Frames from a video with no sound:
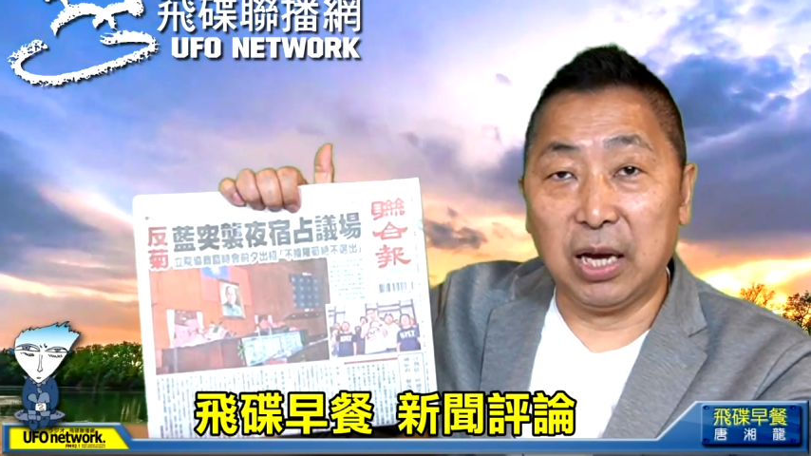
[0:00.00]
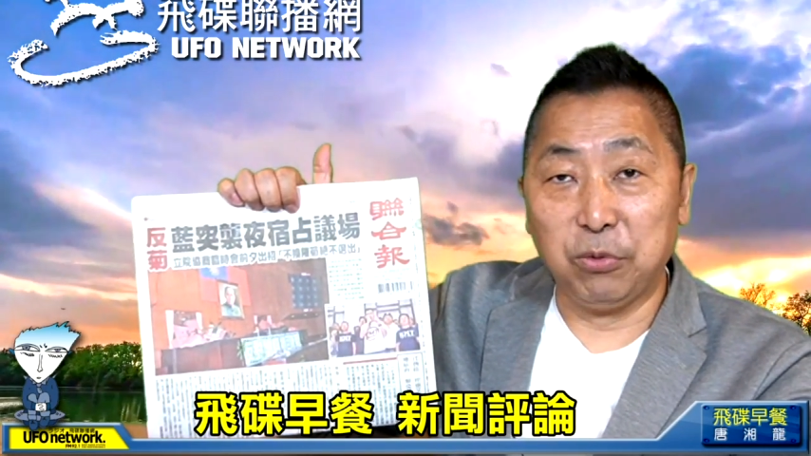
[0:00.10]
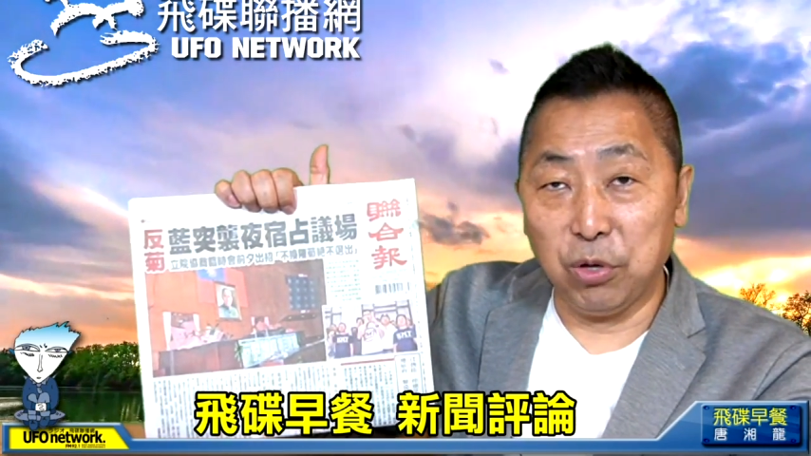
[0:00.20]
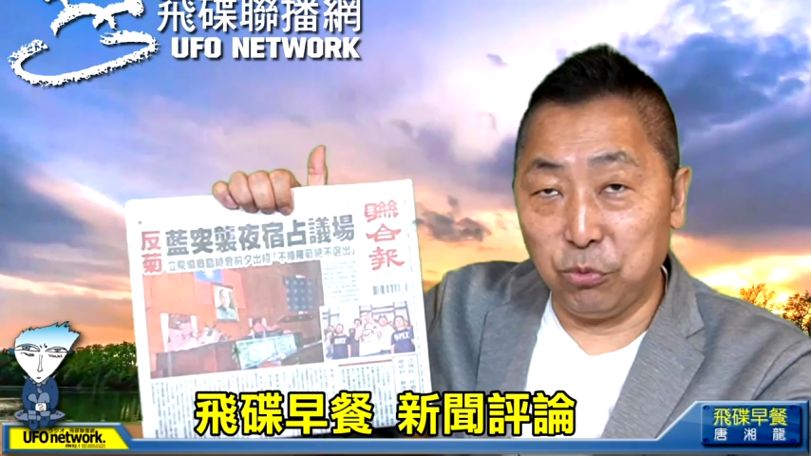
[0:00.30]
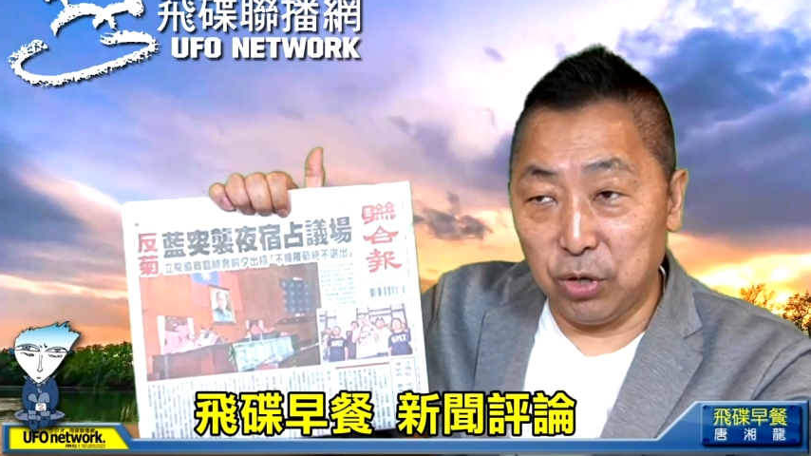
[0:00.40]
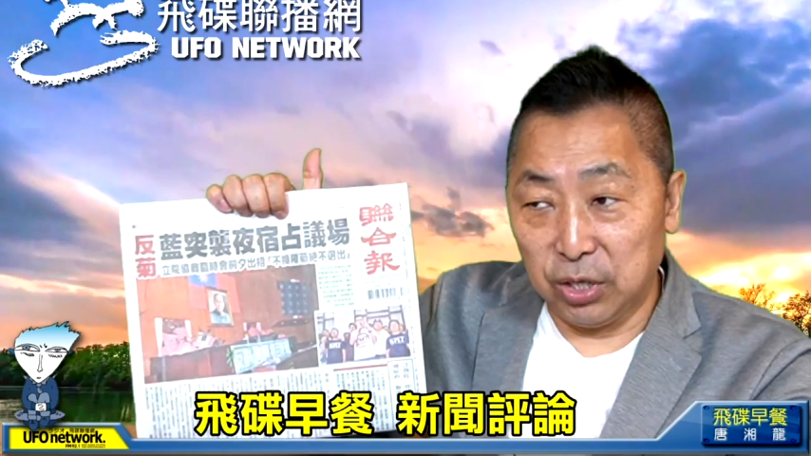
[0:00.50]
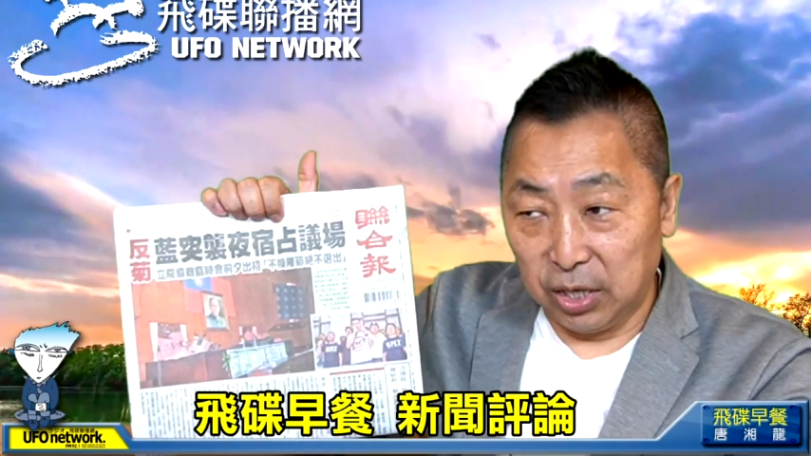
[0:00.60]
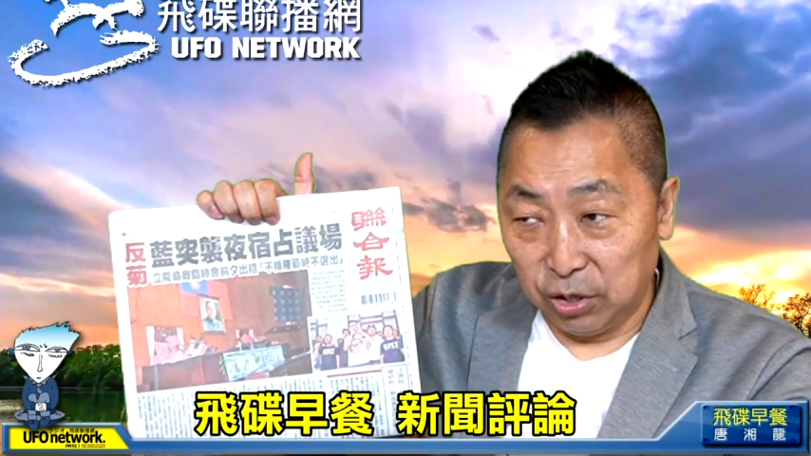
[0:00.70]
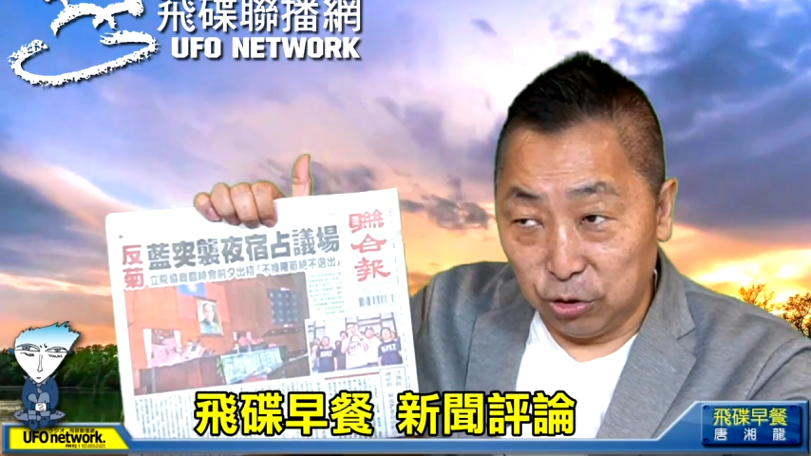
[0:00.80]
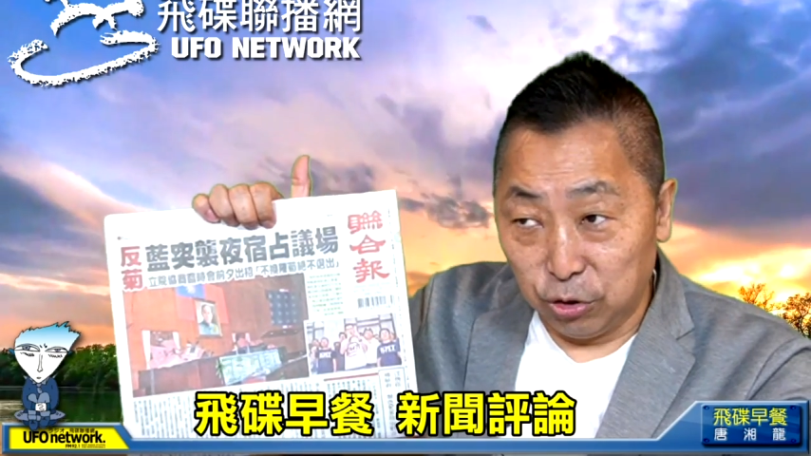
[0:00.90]
察院院
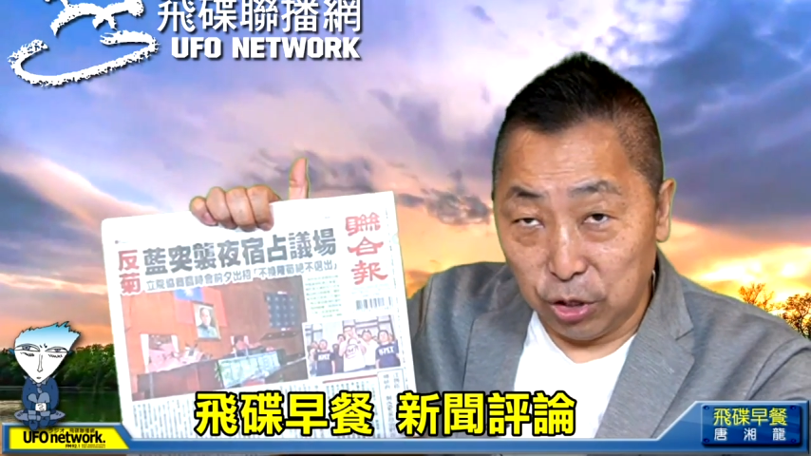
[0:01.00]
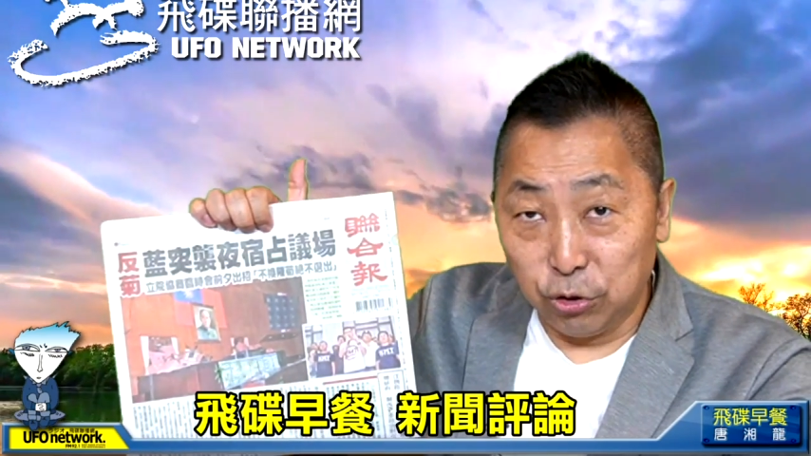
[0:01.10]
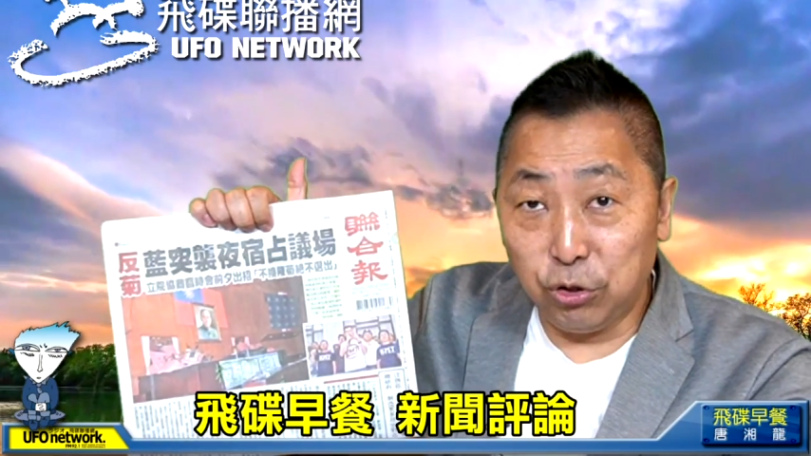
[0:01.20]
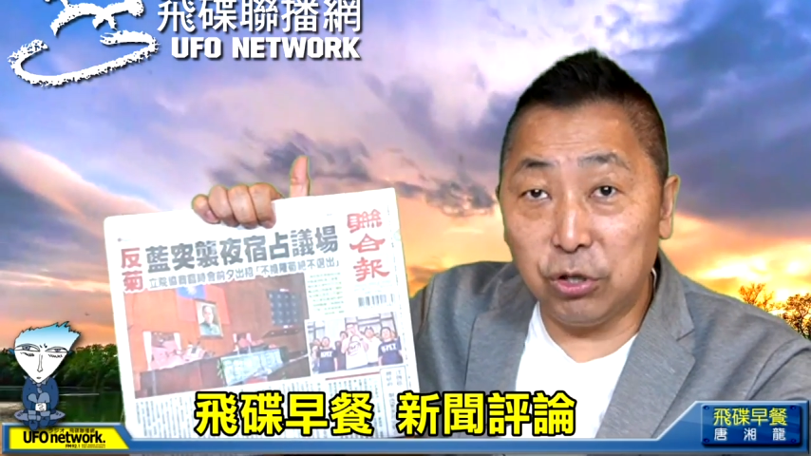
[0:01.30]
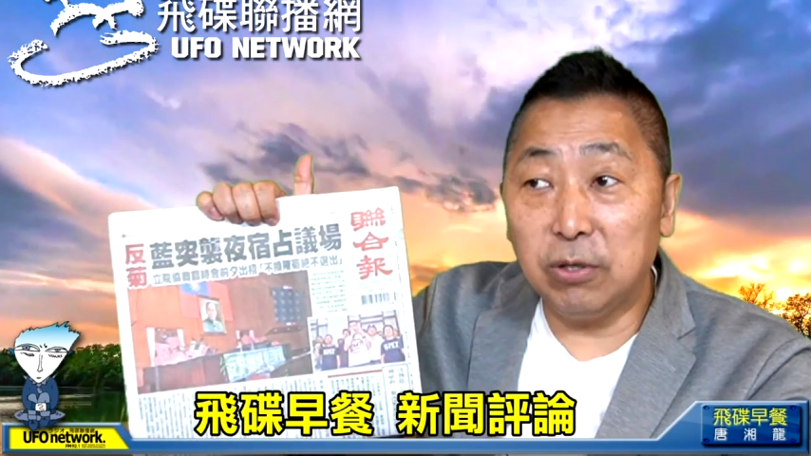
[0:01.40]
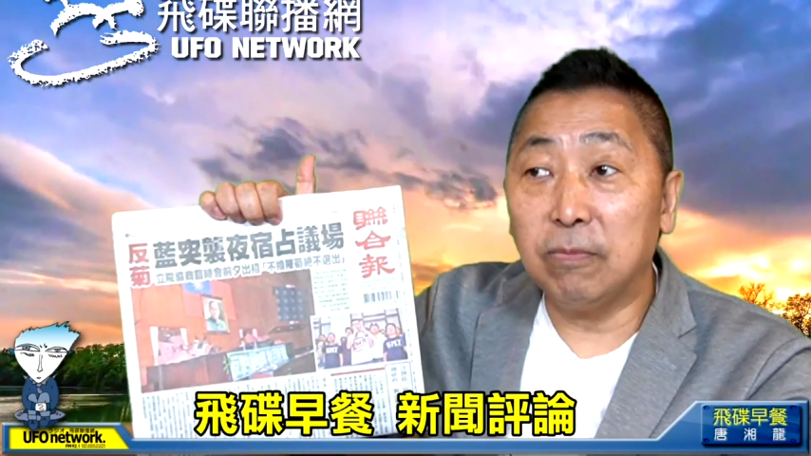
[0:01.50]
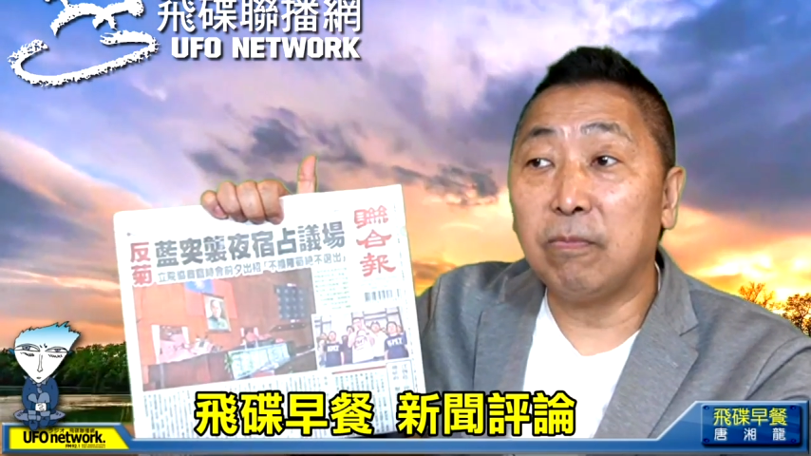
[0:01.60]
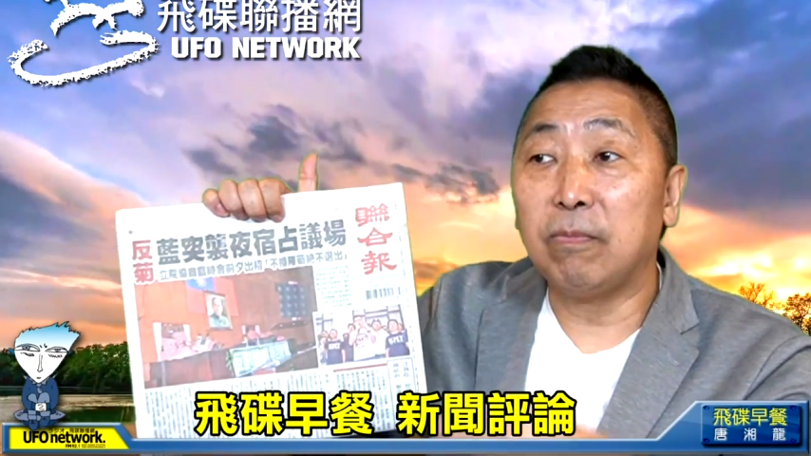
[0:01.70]
长的人事，